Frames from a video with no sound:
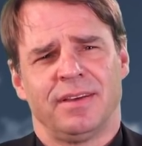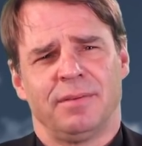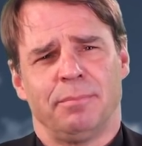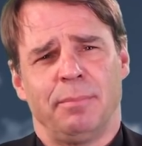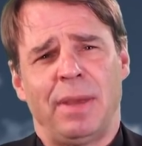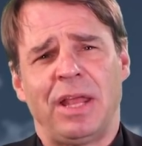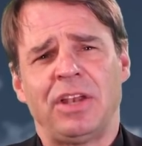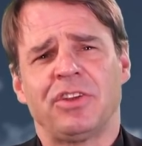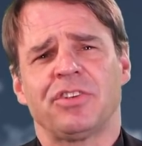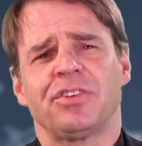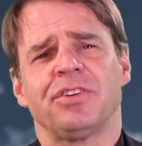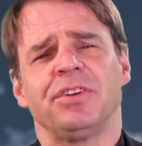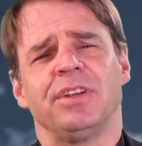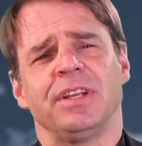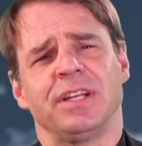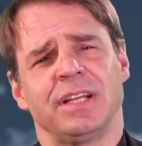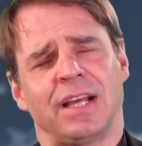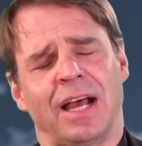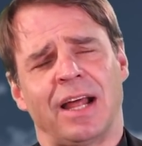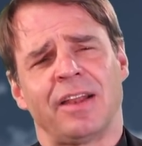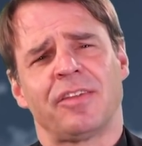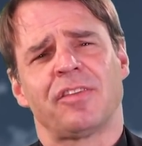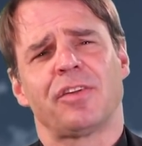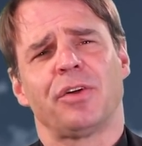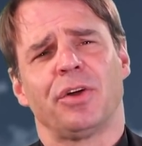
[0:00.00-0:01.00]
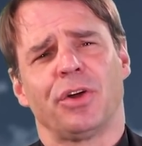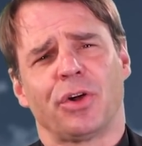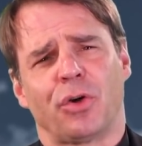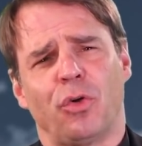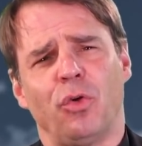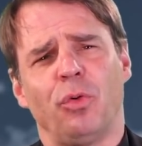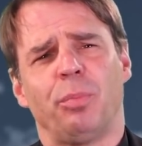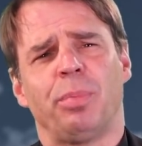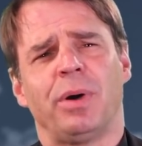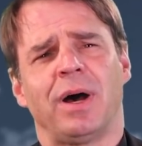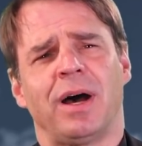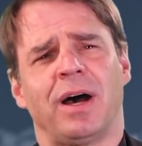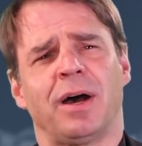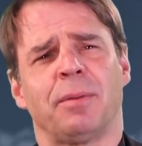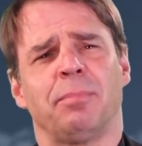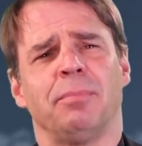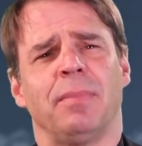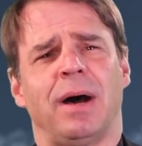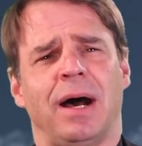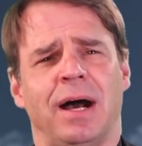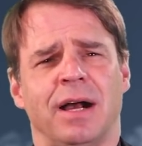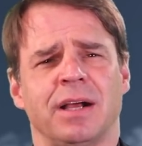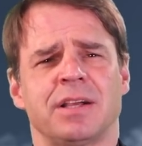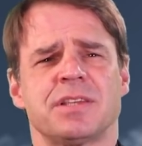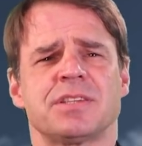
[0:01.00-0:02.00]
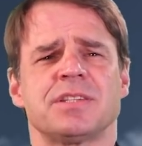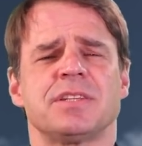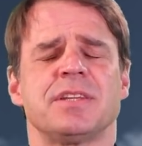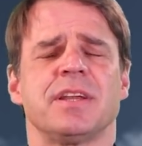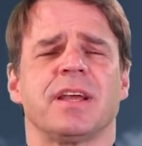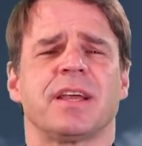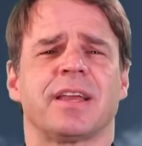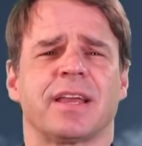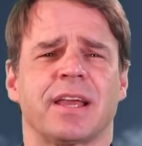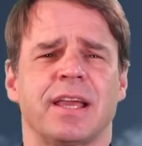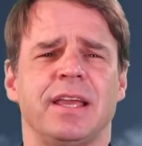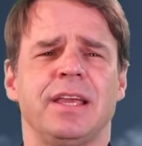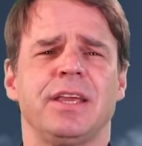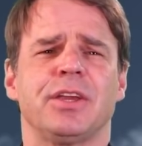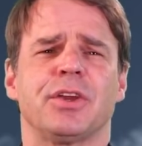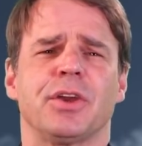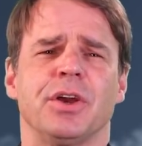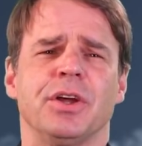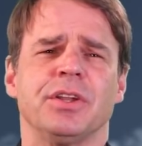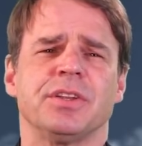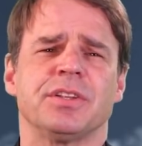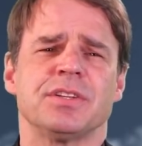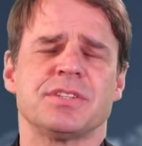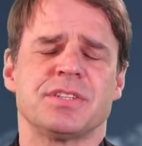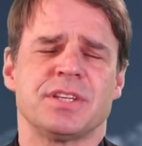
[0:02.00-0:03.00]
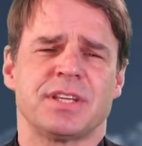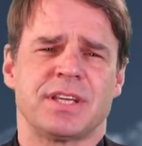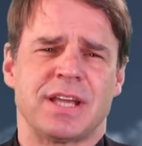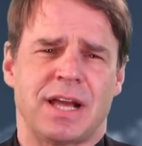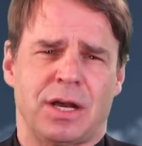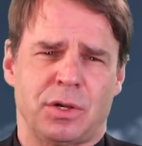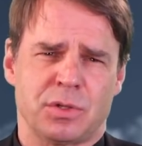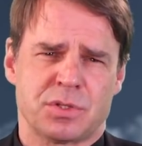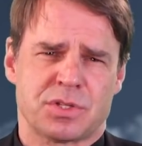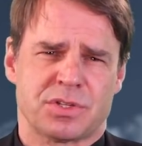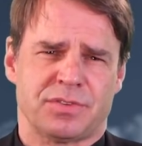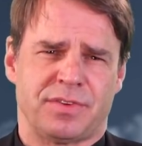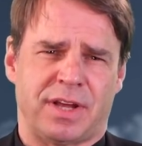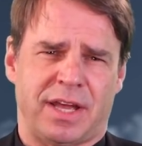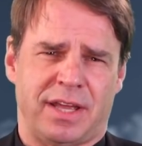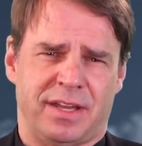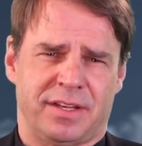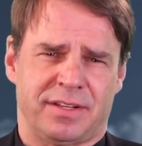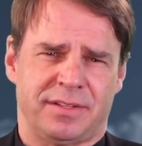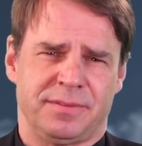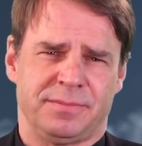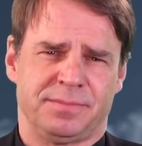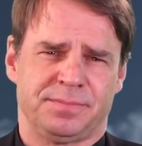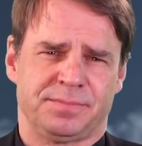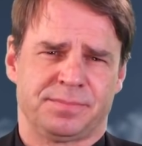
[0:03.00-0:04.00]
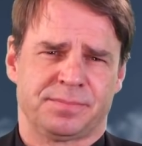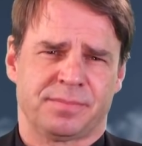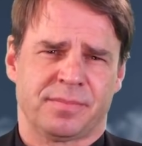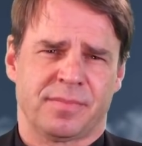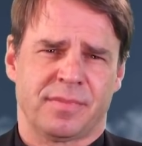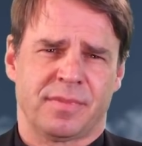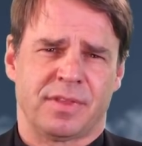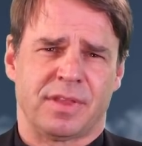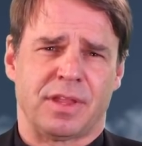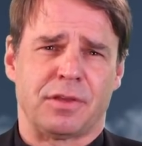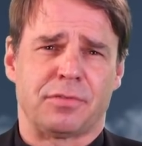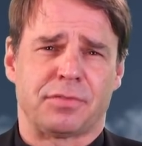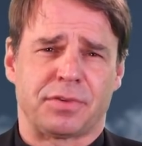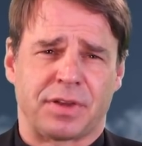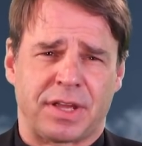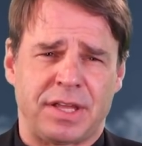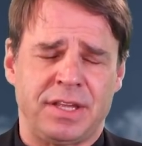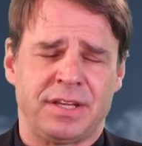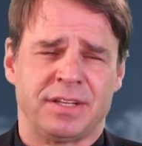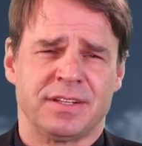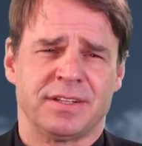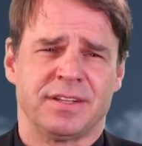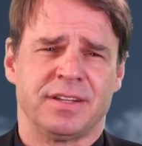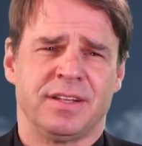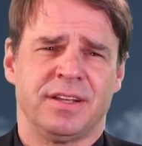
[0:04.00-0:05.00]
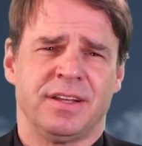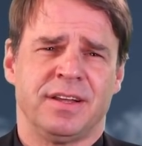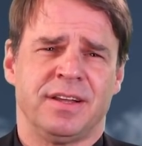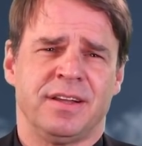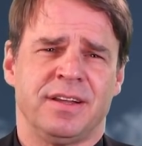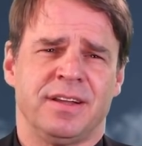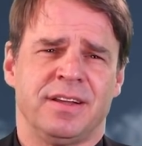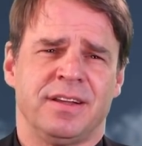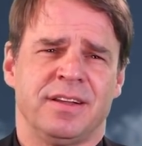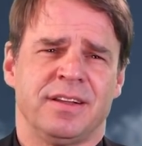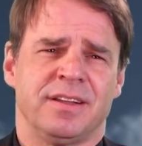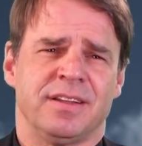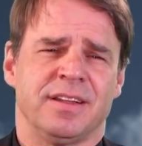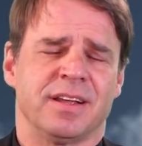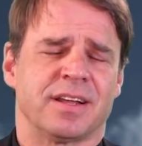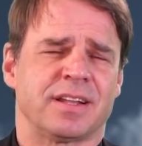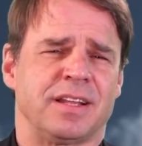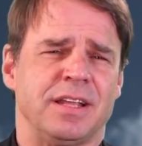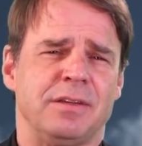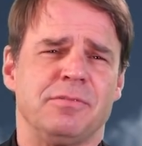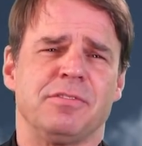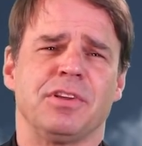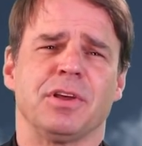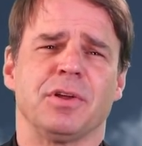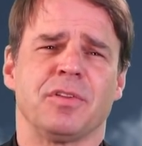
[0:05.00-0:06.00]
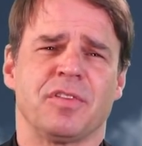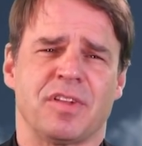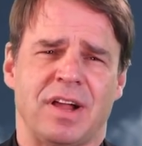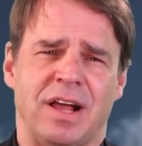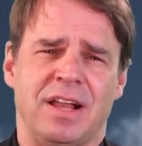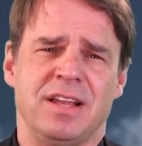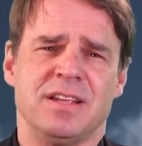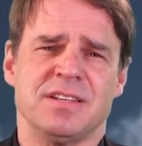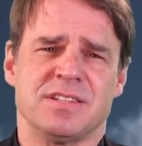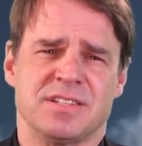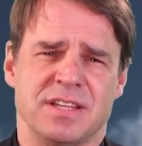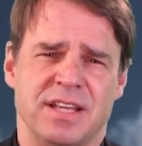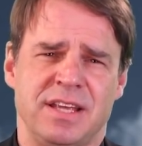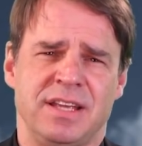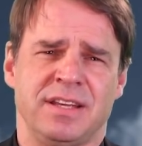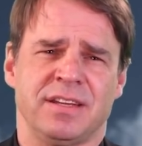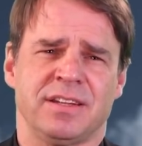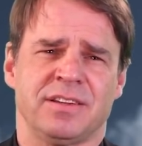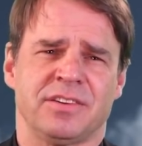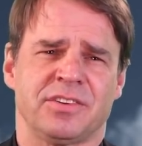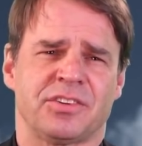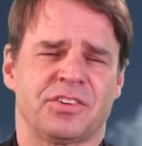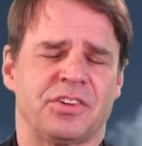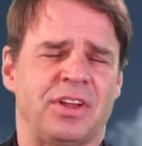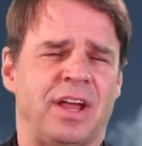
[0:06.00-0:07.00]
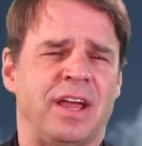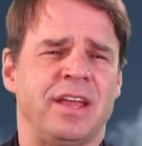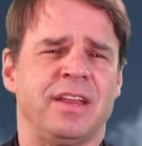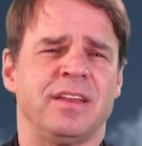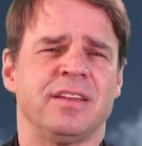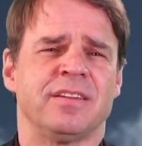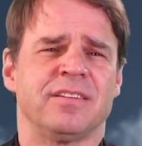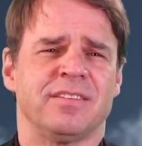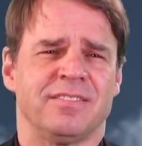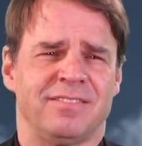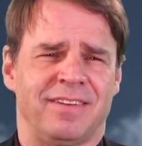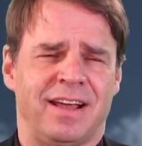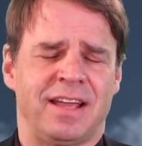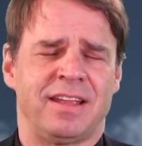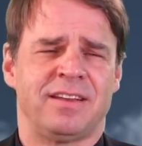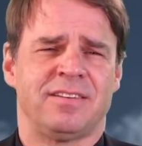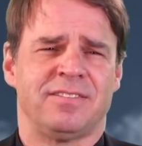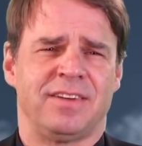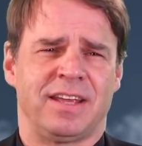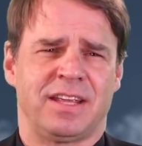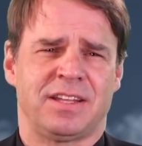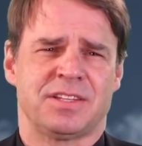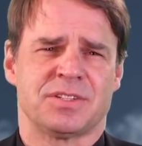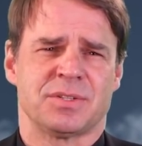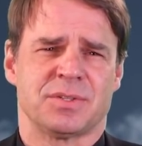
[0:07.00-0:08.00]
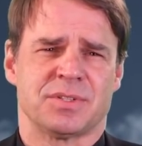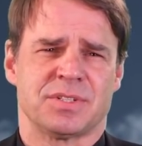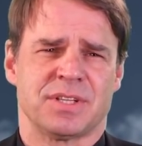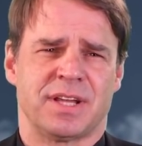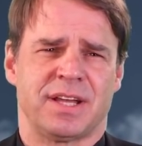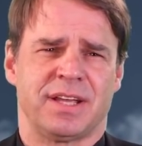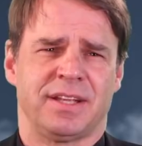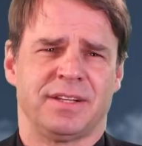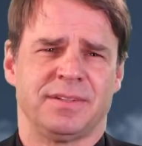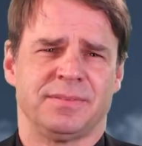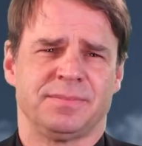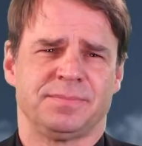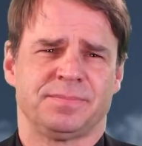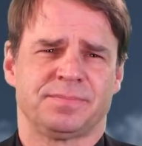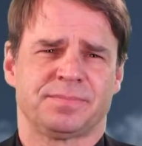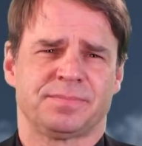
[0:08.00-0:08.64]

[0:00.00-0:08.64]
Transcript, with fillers: Menschen in ganz Europa haben Angst, der Krieg könnte sich ausweiten. Der Frieden, nach dem wir uns alle sehnen, scheint weit weg zu sein.